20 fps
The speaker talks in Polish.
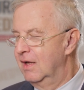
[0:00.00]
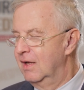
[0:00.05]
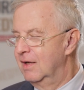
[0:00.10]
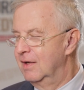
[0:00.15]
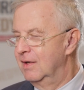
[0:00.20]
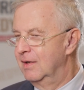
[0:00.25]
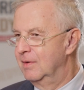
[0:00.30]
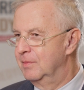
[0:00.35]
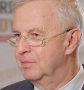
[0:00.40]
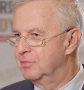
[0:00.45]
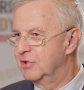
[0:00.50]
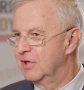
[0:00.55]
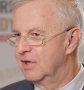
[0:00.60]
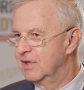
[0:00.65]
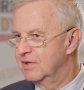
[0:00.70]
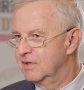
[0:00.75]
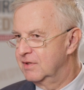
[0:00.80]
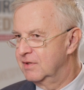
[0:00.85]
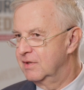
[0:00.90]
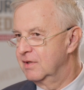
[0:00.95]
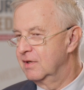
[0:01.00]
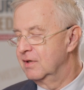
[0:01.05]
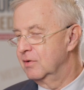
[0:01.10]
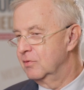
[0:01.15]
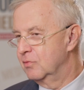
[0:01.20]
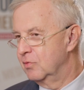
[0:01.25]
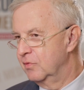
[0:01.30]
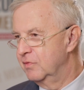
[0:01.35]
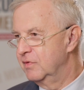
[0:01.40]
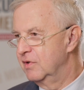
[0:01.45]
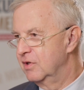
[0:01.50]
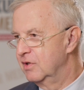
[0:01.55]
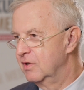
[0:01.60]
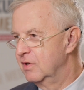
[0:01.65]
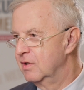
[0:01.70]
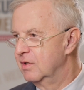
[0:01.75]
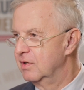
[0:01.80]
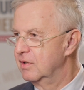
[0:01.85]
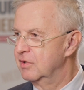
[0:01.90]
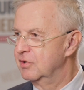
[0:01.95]
Y, przez y, głównie
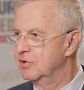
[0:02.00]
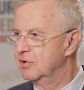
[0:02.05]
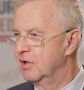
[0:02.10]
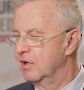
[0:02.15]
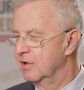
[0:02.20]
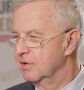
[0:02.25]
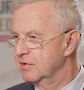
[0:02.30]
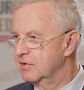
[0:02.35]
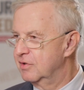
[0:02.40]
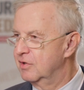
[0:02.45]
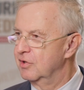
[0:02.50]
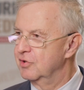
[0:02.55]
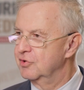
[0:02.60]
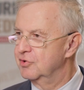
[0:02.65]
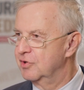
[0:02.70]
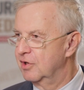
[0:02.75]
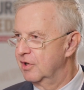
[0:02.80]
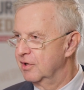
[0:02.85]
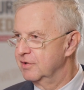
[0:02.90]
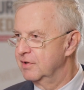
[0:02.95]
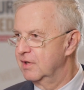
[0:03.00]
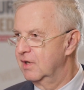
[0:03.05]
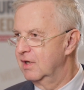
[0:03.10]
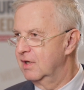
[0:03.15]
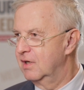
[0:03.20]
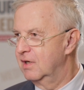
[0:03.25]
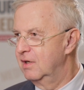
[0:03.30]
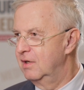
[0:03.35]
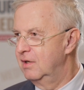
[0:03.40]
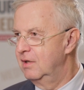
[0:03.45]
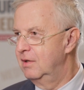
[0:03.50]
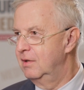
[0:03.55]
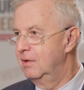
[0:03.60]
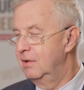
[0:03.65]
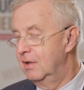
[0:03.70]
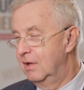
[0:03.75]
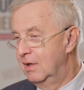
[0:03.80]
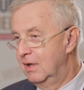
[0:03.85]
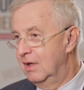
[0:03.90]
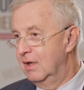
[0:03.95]
y, Śląski Ośrodek i
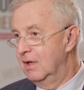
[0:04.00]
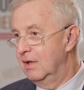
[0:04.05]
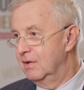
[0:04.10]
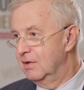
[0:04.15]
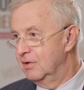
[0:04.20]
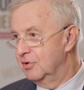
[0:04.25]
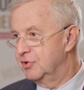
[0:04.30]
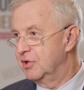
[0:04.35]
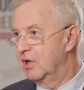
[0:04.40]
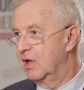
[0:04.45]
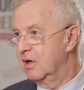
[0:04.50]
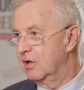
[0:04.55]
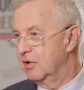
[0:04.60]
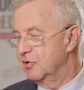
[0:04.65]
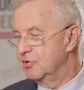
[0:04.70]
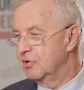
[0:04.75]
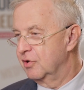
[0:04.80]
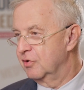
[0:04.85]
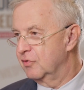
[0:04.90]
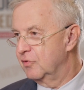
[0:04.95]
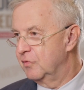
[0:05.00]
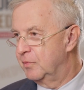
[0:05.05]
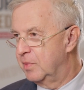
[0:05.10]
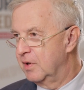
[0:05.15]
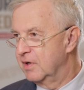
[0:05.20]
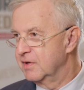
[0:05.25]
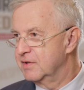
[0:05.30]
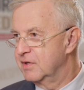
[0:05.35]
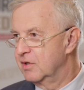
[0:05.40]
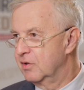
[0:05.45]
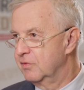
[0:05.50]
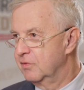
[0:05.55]
szereg ośrodków w Polsce